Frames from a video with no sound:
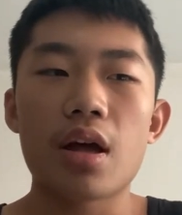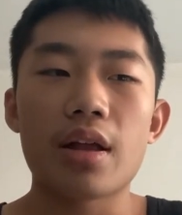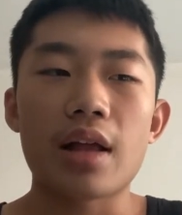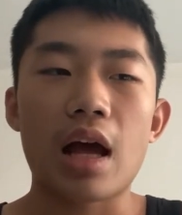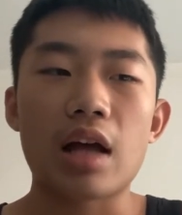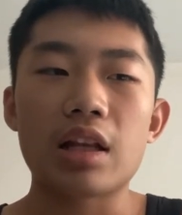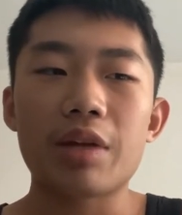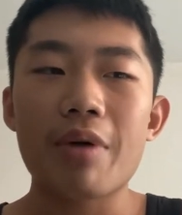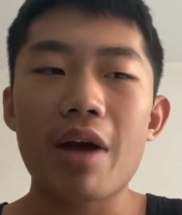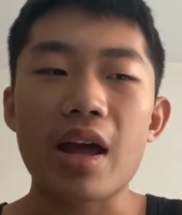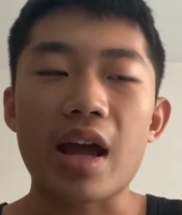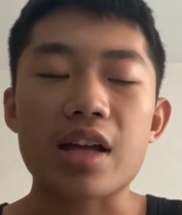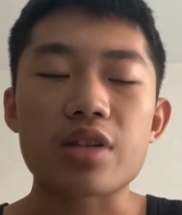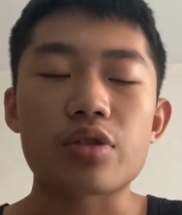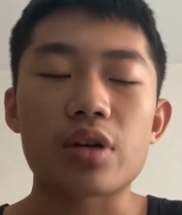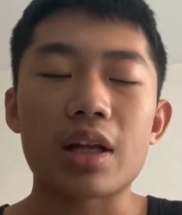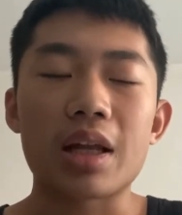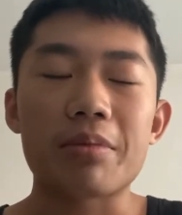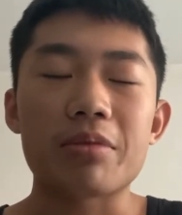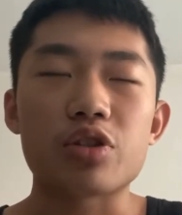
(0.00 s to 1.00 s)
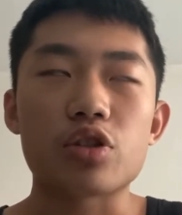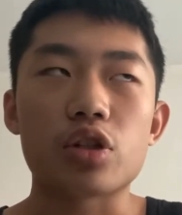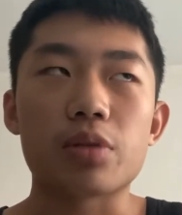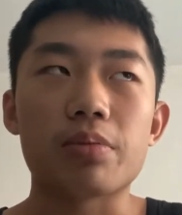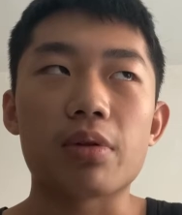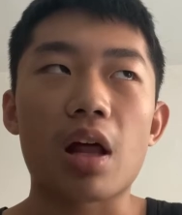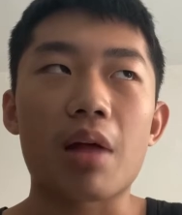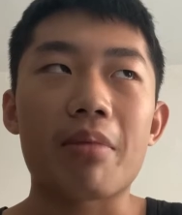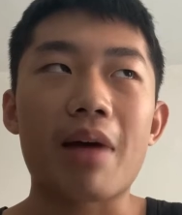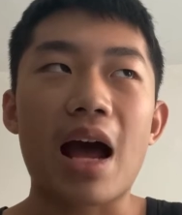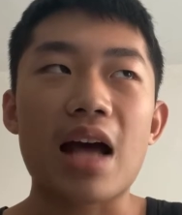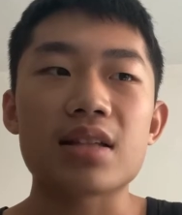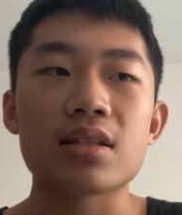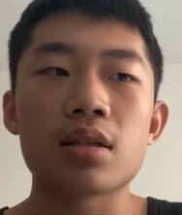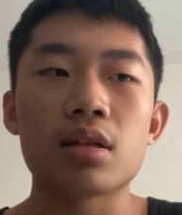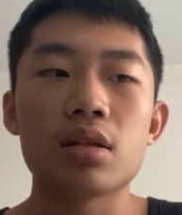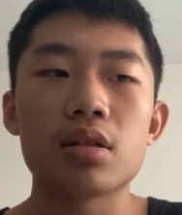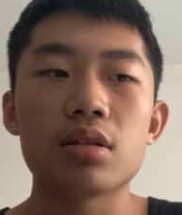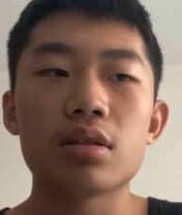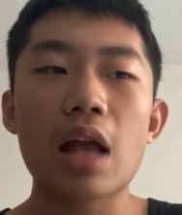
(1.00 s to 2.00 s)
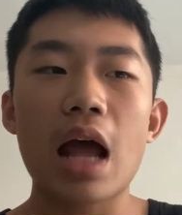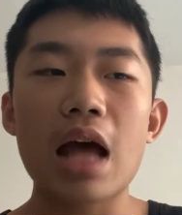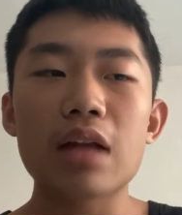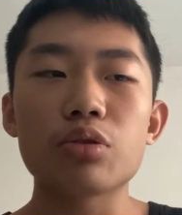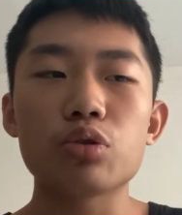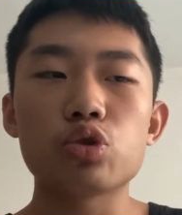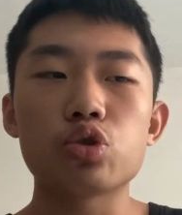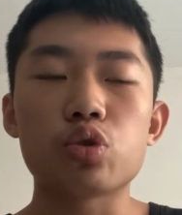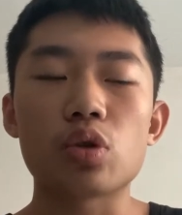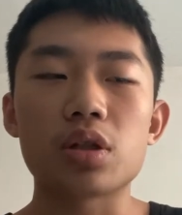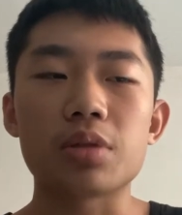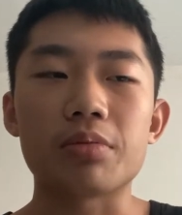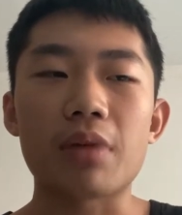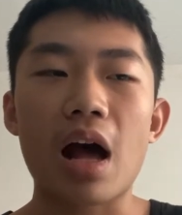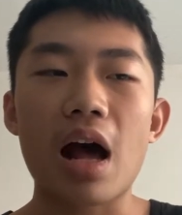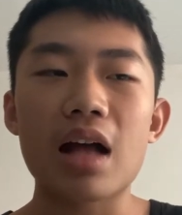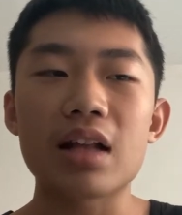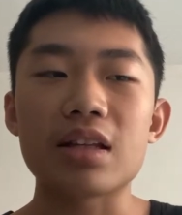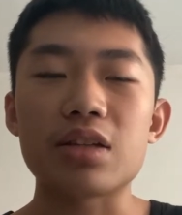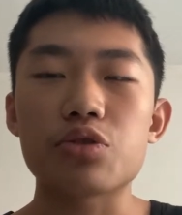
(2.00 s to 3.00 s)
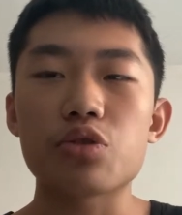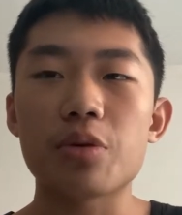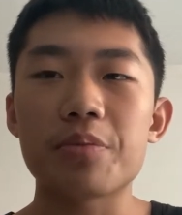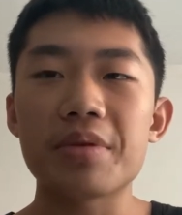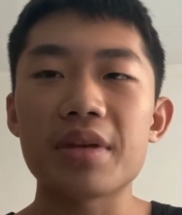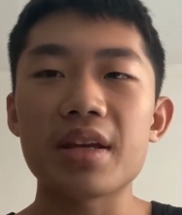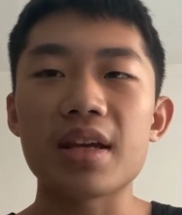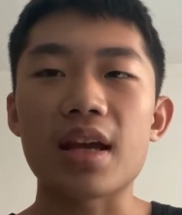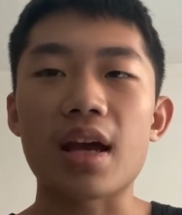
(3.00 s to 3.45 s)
还有另外一个 x t r e m e 就是 Blowat，大家都说什么啊你作弊，